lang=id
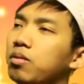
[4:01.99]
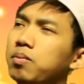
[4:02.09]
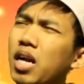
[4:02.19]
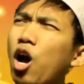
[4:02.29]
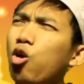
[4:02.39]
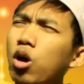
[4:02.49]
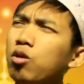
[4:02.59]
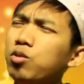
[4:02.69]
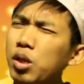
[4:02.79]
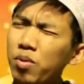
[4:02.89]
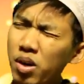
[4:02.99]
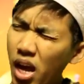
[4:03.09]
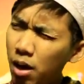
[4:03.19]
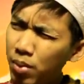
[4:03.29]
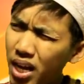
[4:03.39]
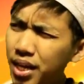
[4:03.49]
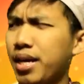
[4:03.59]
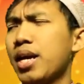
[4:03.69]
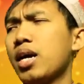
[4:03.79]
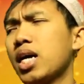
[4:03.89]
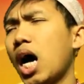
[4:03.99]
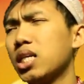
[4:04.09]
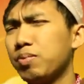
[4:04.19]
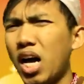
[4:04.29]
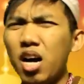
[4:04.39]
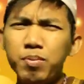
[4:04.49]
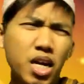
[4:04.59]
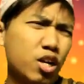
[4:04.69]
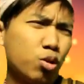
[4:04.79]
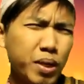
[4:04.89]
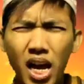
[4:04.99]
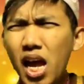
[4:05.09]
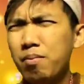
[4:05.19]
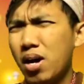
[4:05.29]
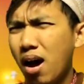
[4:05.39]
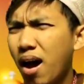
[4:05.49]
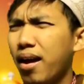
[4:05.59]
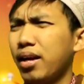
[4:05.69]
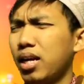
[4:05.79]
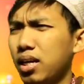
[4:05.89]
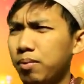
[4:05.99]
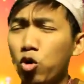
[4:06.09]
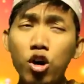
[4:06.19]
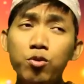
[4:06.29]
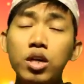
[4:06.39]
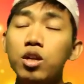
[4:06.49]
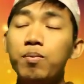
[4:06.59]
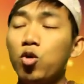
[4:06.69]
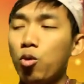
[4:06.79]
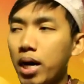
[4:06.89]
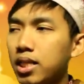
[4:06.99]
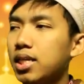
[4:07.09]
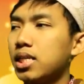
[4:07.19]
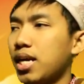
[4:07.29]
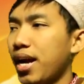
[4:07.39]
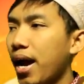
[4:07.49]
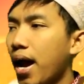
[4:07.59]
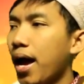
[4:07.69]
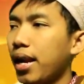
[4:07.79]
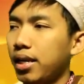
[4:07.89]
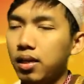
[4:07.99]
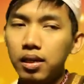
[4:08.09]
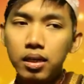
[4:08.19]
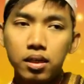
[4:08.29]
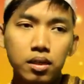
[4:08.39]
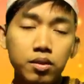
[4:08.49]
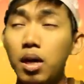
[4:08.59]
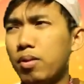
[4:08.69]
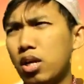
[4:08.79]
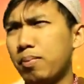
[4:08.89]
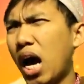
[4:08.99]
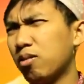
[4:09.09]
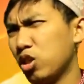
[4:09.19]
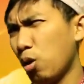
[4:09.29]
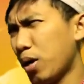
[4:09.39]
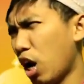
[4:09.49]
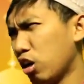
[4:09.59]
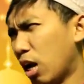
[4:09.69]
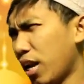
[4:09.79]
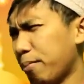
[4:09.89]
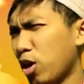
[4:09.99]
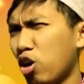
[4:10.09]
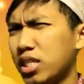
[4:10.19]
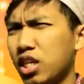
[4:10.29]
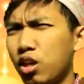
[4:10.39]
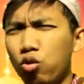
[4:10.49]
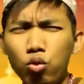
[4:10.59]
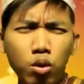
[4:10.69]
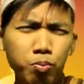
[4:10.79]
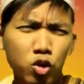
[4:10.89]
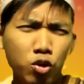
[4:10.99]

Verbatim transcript: Kalau Allah sudah menilai baik, kabeh-kabeh yang menilai baik, wong-wong do menghormati jenengan. Nah, yang paling gampang ya bakul-bakul no pasar kuwi to, Bu.